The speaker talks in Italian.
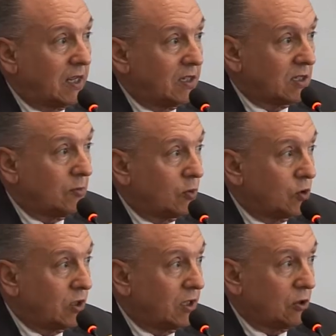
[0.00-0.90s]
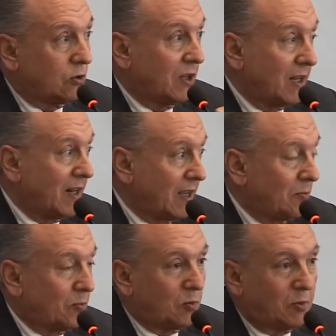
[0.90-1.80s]
esperienza con delle giovani e
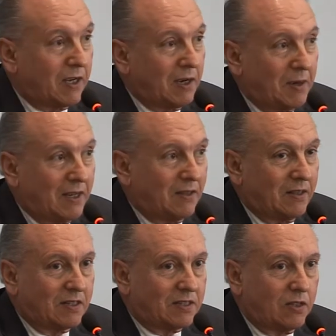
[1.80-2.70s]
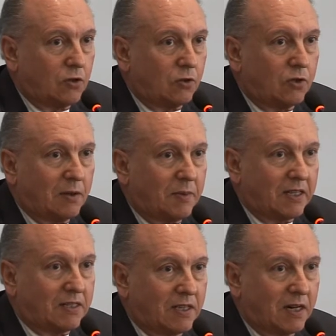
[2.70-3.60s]
fare il risultato sia qualcosa di incredibile.